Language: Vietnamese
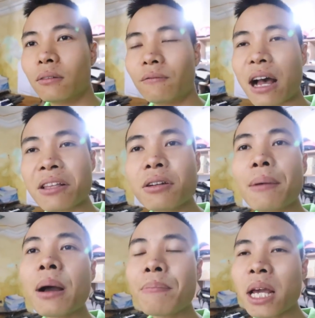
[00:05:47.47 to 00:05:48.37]
và như
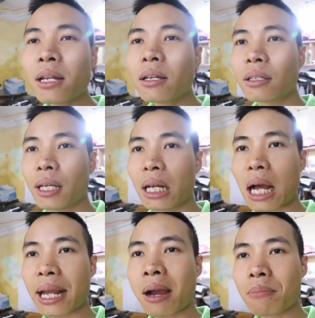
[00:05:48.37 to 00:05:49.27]
các bác biết ấy, thì
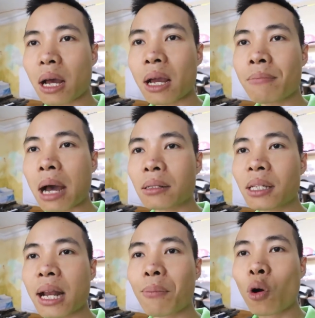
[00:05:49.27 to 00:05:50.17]
là em là em bán
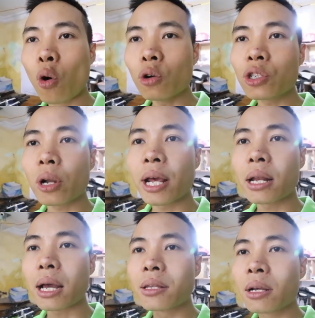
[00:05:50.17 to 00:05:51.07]
xe đạp cũ cho
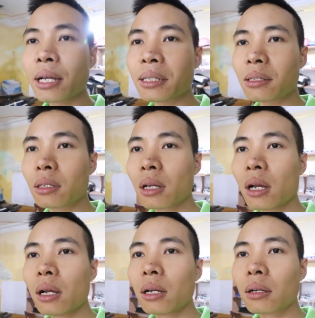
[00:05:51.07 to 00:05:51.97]
nên là những cái
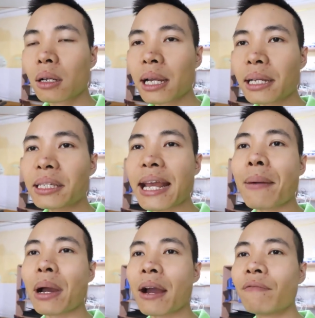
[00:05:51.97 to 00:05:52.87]
cái cái
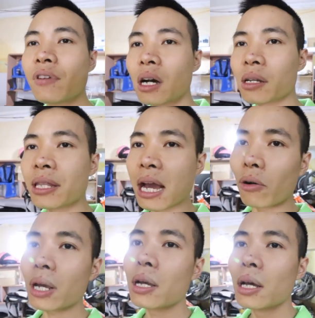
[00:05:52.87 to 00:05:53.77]
xe mà em vừa giới
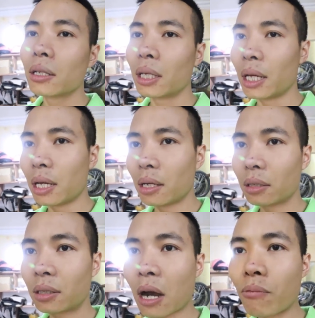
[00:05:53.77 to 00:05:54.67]
thiệu đấy thì
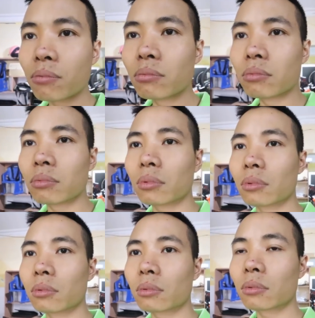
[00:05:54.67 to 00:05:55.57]
trong
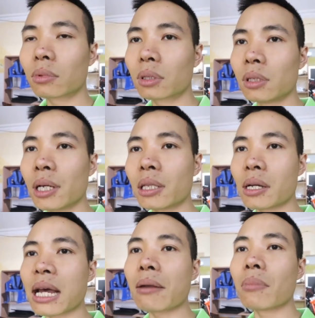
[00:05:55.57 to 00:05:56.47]
những cái
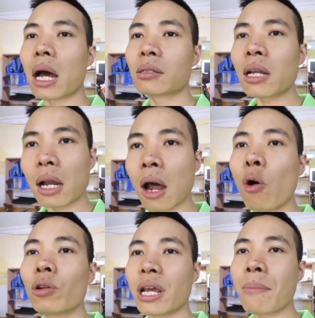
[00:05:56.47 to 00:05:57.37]
thời gian mà rất là
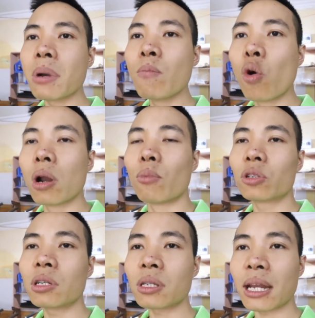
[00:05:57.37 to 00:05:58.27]
lâu thì em mới mua được một
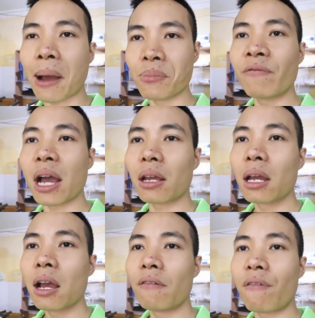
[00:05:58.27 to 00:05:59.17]
chiếc xe đẹp như vậy
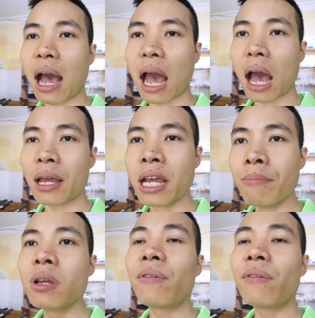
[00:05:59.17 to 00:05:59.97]
và hiếm như